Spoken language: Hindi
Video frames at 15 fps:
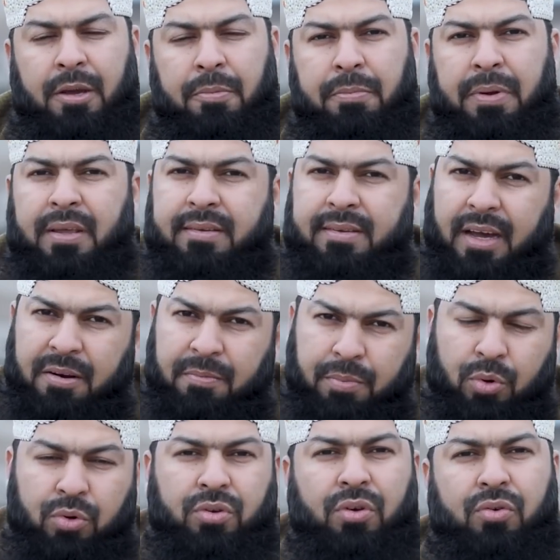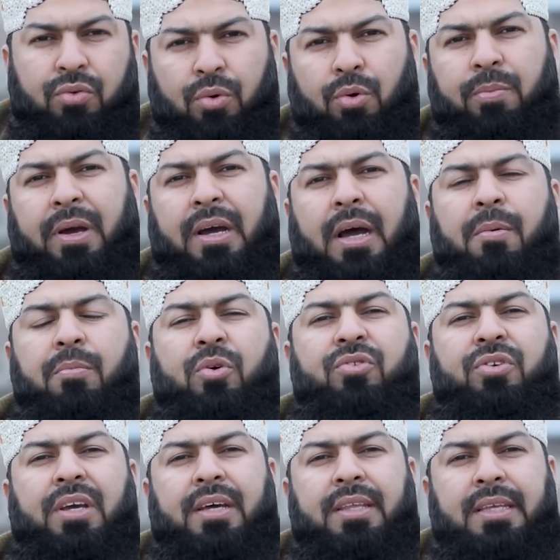मैंने जानबूझ के शुरू में
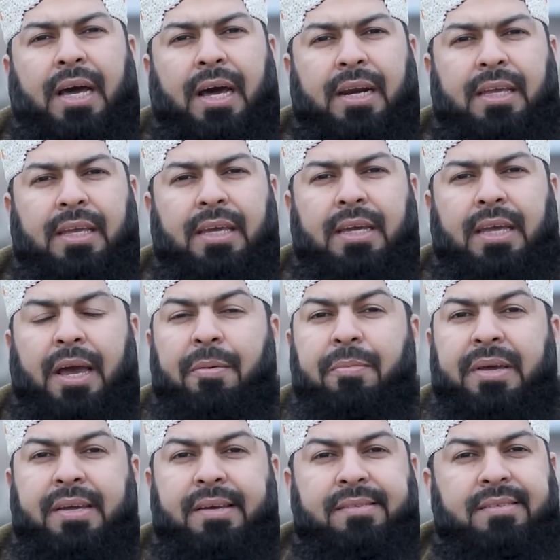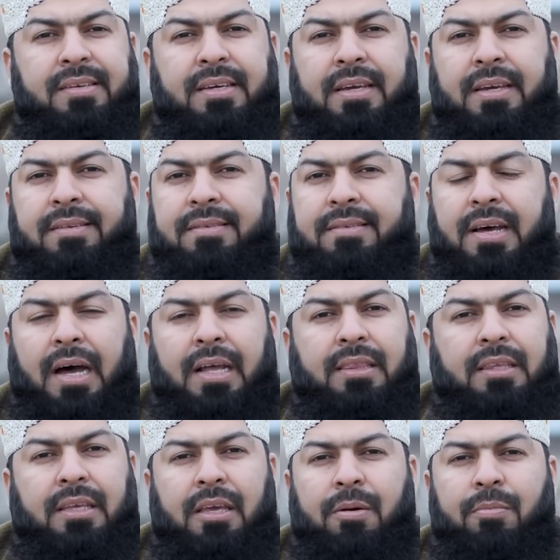खामोशी इख्तियार की कि हमें किसी की
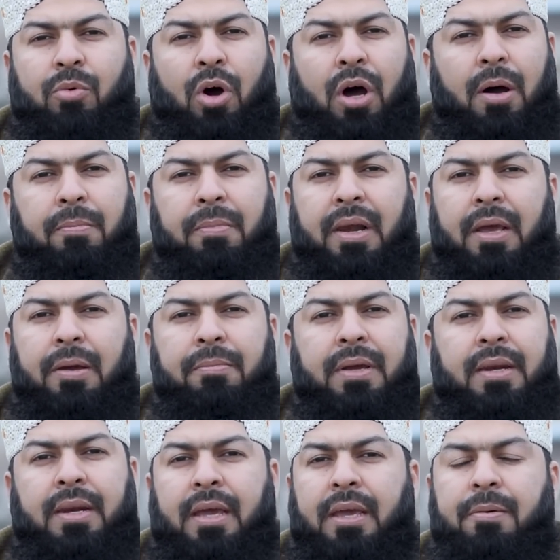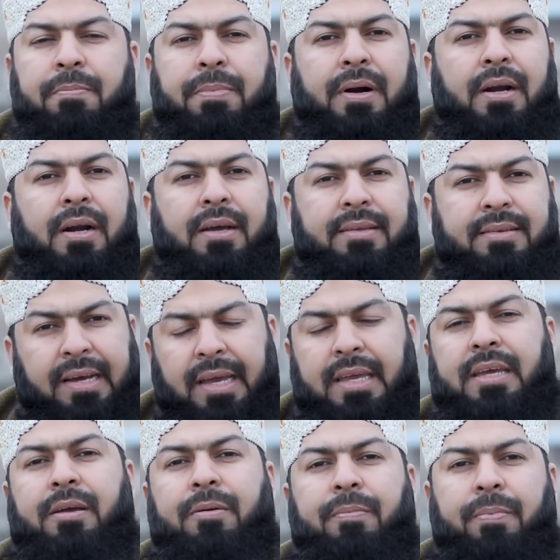ज़ाती मामले में नहीं पढ़ना
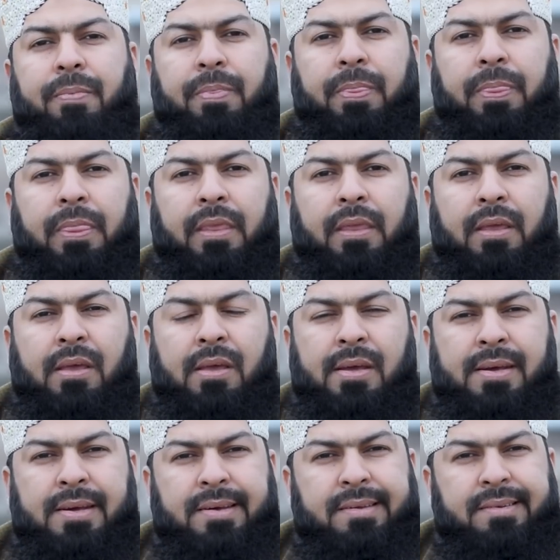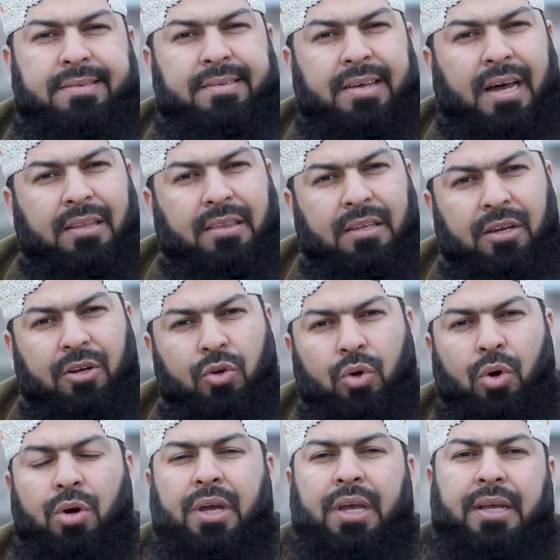चाहिए ज़ाती
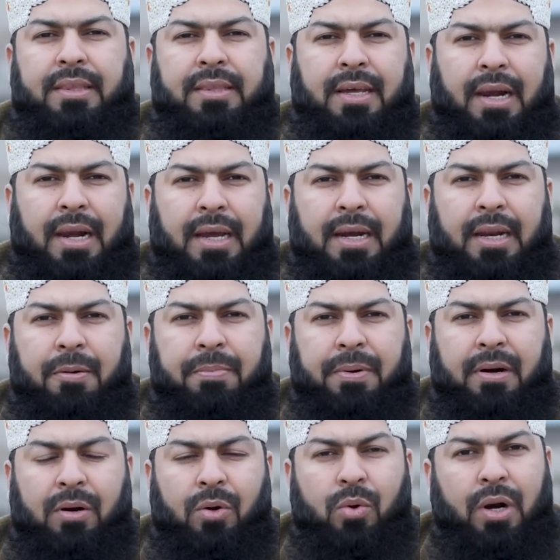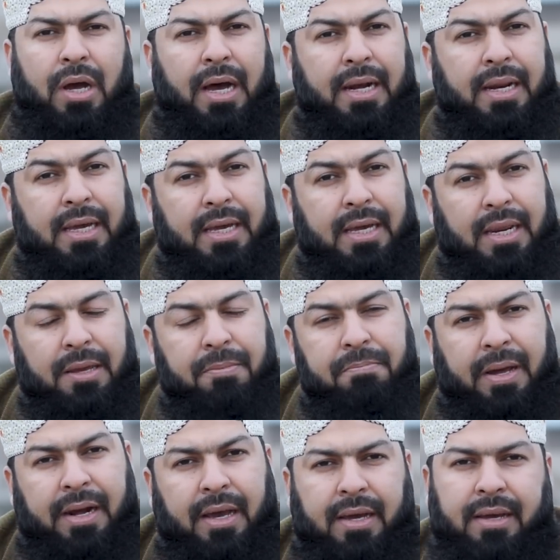टोह के अंदर लगने पर कुरान करीम
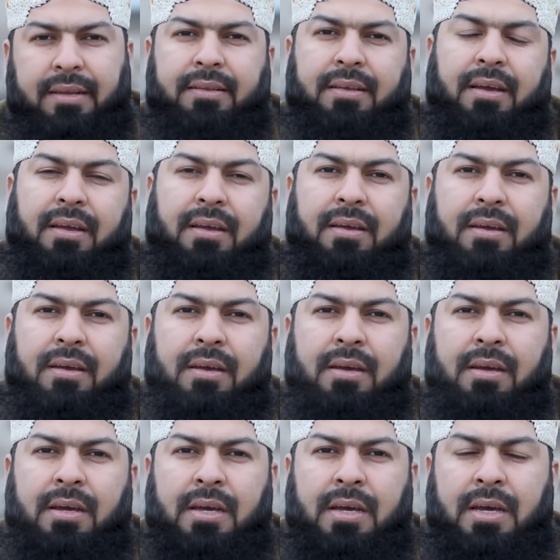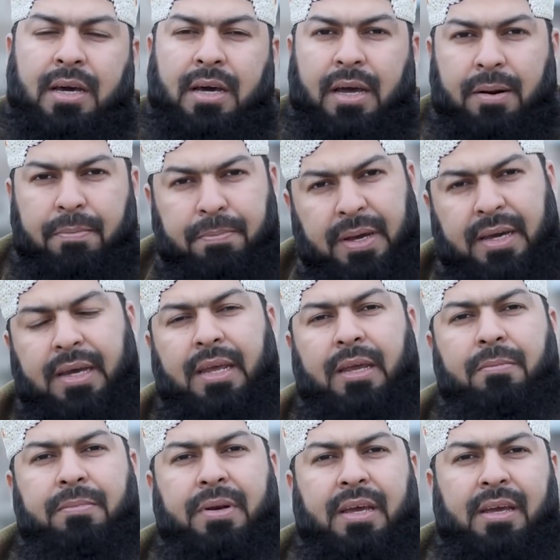मना करता है रब
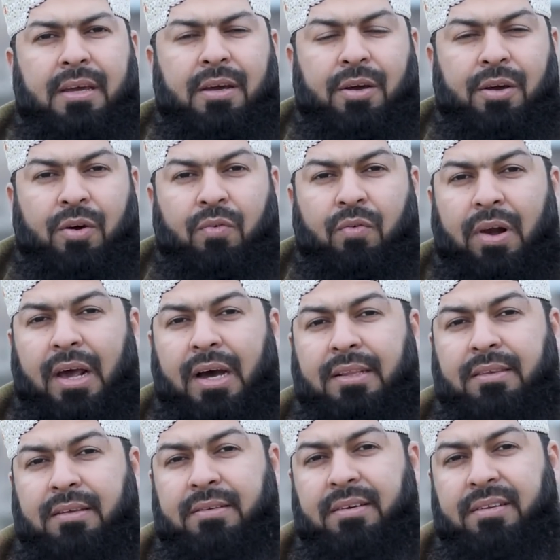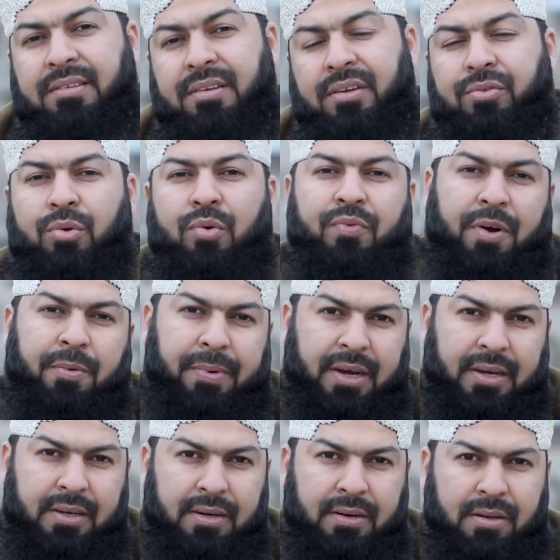करीम ने वला तजस्सू फरमा
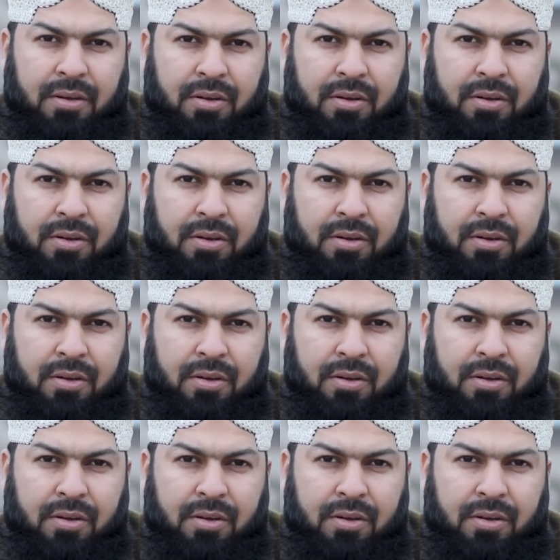कर